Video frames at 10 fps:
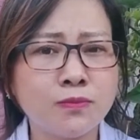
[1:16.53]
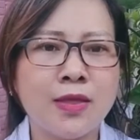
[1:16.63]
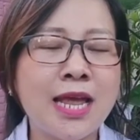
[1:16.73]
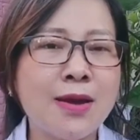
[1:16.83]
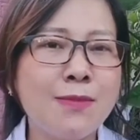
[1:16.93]

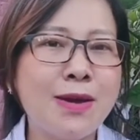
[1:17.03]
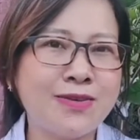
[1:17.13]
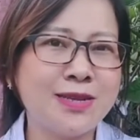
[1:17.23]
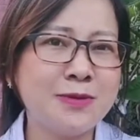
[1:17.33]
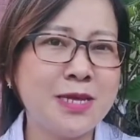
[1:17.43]
thì các bạn phải
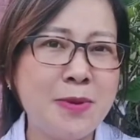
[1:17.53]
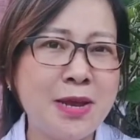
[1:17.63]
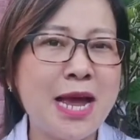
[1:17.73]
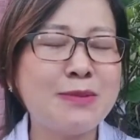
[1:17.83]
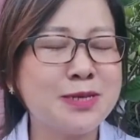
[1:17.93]
sắp xếp đi
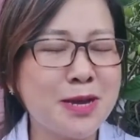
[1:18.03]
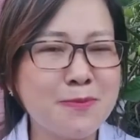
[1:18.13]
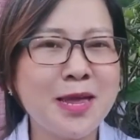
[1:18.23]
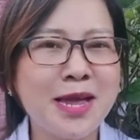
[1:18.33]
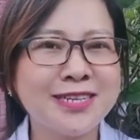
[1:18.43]
khám
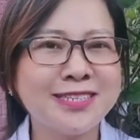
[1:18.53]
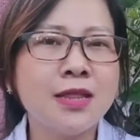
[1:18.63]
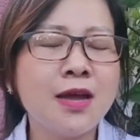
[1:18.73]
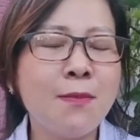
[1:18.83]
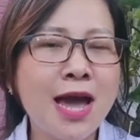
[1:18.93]
sớm nha
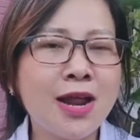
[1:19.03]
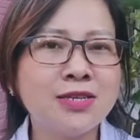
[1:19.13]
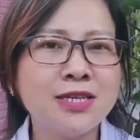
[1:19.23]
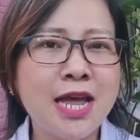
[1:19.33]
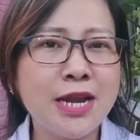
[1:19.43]
thứ ba đó
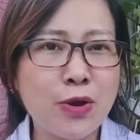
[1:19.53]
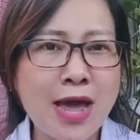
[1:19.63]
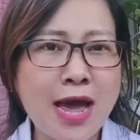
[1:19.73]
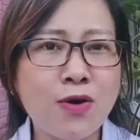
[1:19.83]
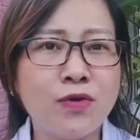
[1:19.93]
chính là niệu
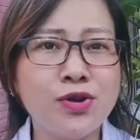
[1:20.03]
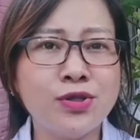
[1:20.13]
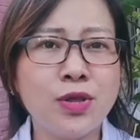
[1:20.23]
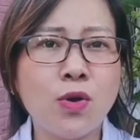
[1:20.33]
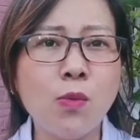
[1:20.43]
đạo và nước
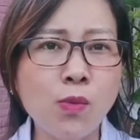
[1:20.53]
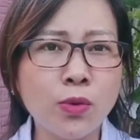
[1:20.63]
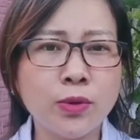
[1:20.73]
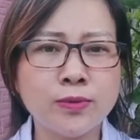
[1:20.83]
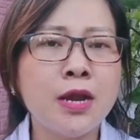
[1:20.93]
tiểu có mùi